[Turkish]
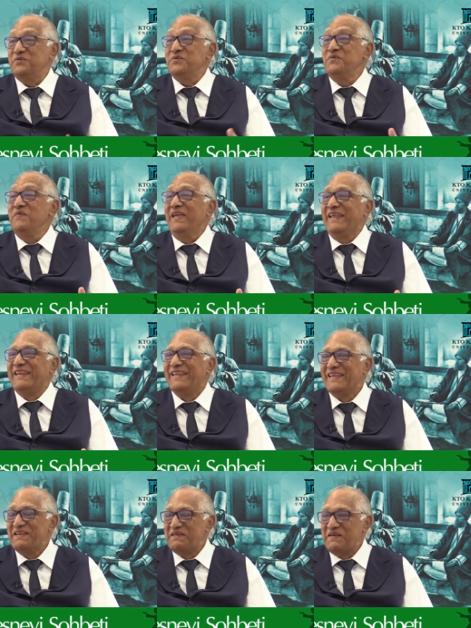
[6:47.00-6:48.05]
düşünmeyin,
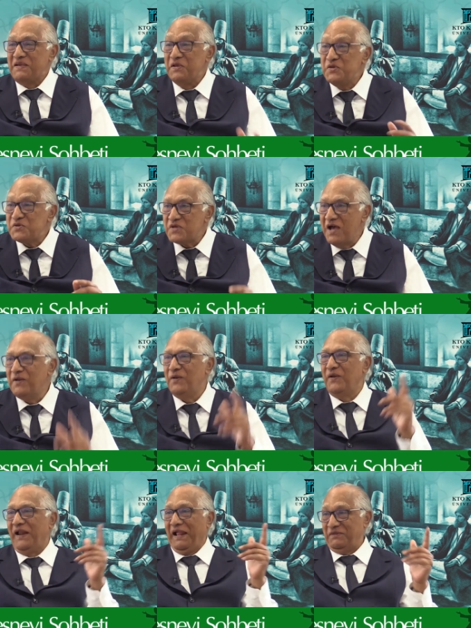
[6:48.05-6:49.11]
insan
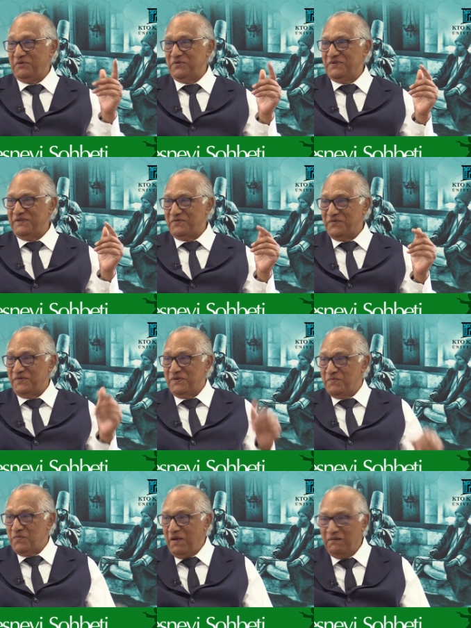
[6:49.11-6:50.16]
olarak düşünün. Çünkü
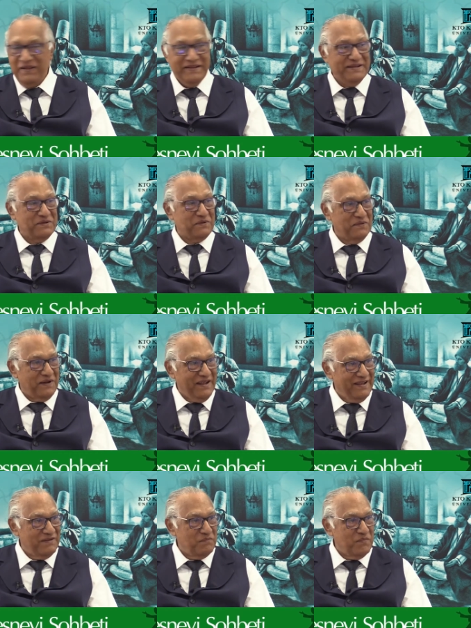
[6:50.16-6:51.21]
Mevlana'ya
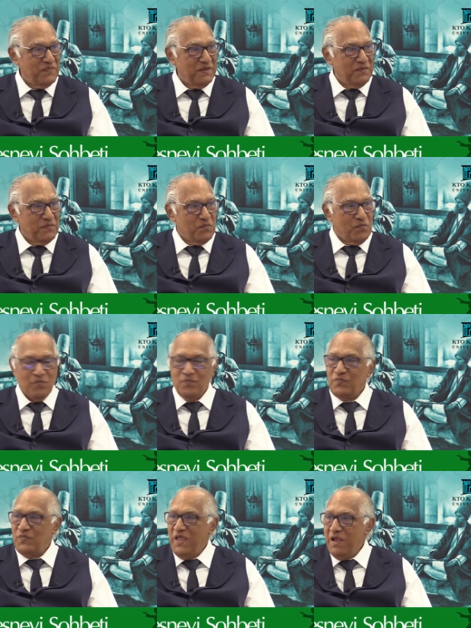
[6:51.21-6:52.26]
göre
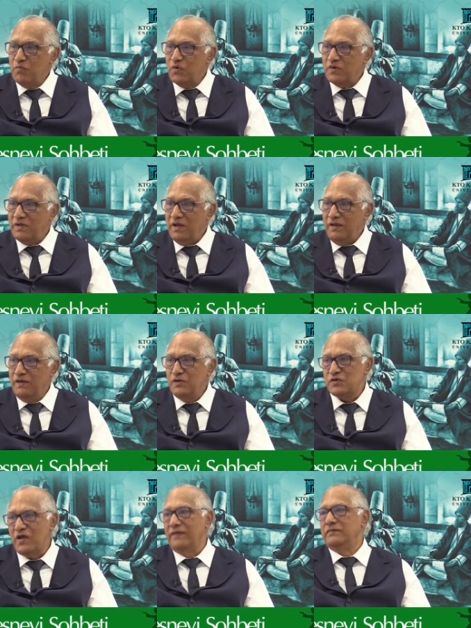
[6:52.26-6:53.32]
ne burada?
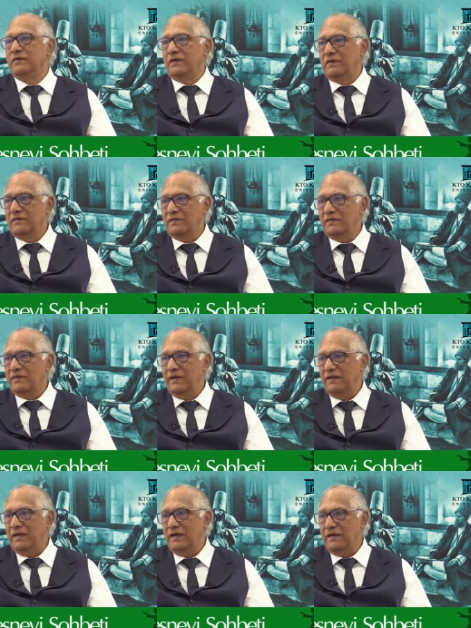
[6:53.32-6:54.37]
insandır.
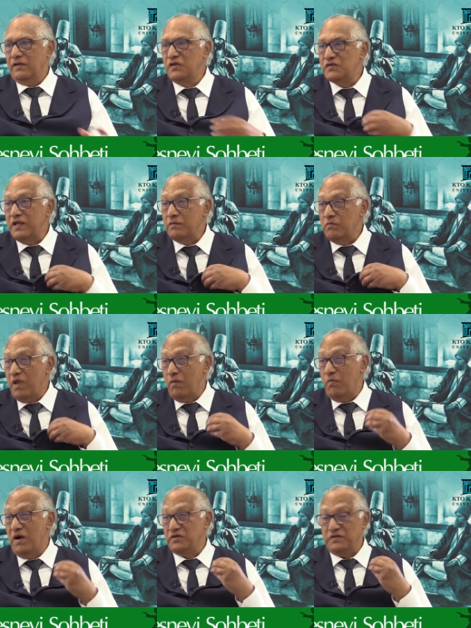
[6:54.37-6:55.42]
Allah'ı
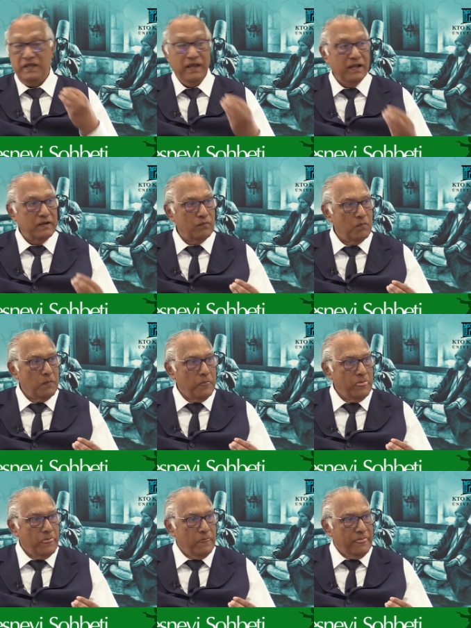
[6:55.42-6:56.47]
hissetmeye başlayan
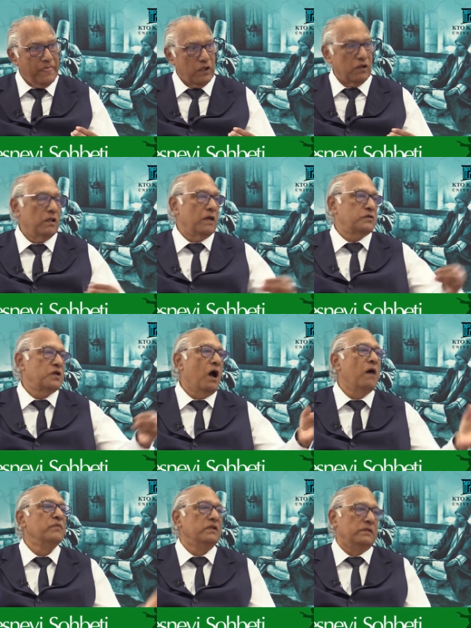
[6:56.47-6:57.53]
illa
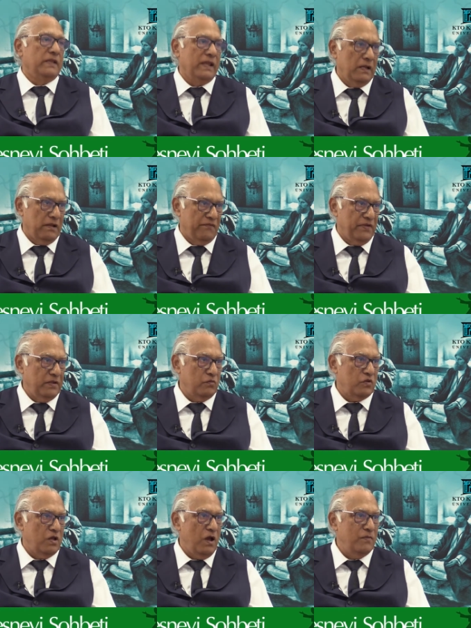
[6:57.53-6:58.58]
kamil değil
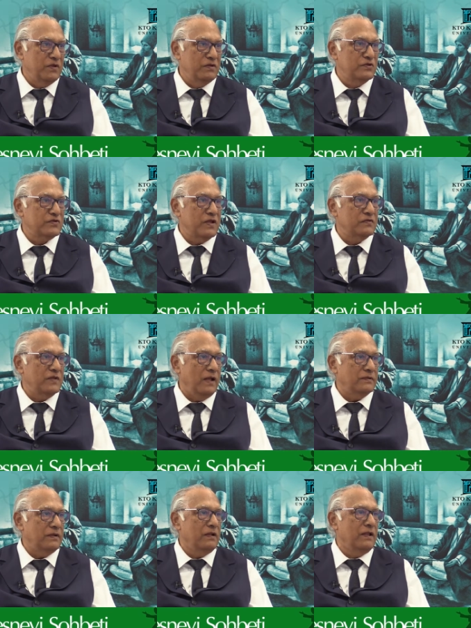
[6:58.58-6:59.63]
efendim. Kamil insan
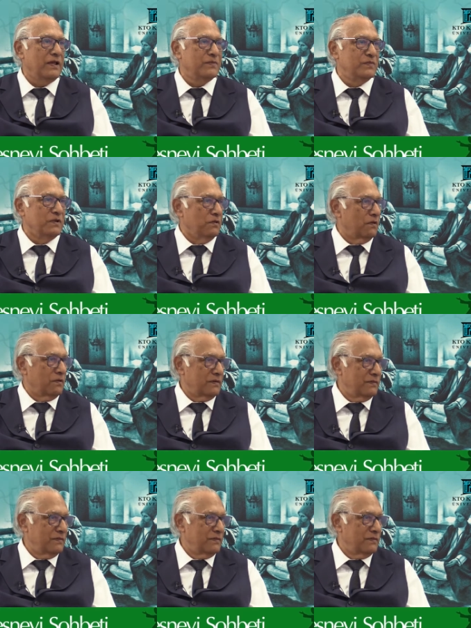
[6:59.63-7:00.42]
zaten Allah'ı biliyor.